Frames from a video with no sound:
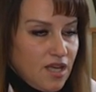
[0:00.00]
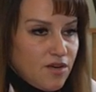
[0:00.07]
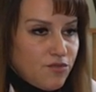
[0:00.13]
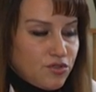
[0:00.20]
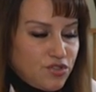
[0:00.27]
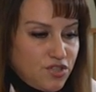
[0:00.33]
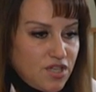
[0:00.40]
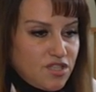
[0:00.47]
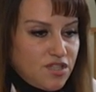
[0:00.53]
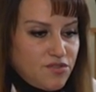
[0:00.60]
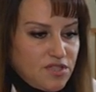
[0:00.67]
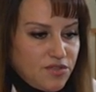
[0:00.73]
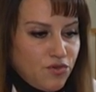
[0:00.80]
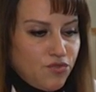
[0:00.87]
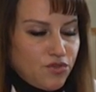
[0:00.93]
вот чаще
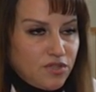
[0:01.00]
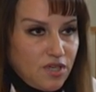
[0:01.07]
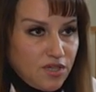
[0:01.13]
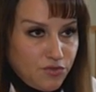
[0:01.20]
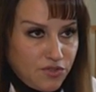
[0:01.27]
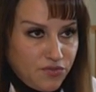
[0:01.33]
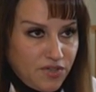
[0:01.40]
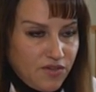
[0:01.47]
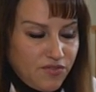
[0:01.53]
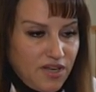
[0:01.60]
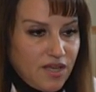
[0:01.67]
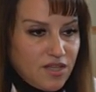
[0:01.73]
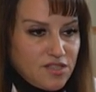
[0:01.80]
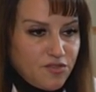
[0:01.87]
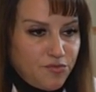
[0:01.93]
всего вот так вот
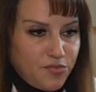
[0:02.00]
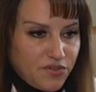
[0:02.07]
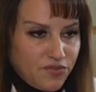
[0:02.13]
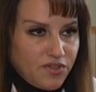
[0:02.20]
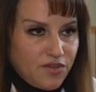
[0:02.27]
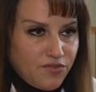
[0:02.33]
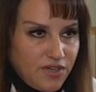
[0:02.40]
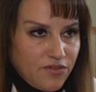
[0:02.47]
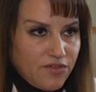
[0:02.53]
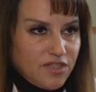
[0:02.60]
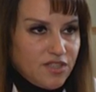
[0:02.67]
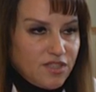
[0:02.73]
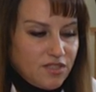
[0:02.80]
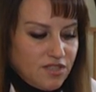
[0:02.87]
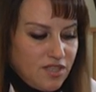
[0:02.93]
выявляется впервые
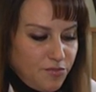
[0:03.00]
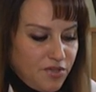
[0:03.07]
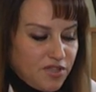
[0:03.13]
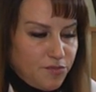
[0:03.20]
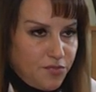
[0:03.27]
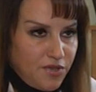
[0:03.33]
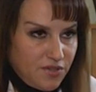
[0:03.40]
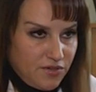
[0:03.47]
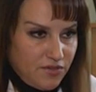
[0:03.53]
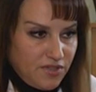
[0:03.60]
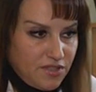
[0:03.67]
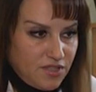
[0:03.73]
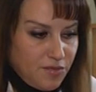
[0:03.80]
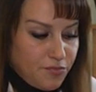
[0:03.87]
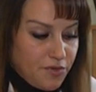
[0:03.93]
выявленный диабет первого
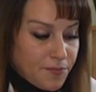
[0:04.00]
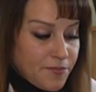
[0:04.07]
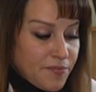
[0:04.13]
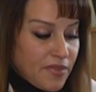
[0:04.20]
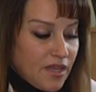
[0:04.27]
типа.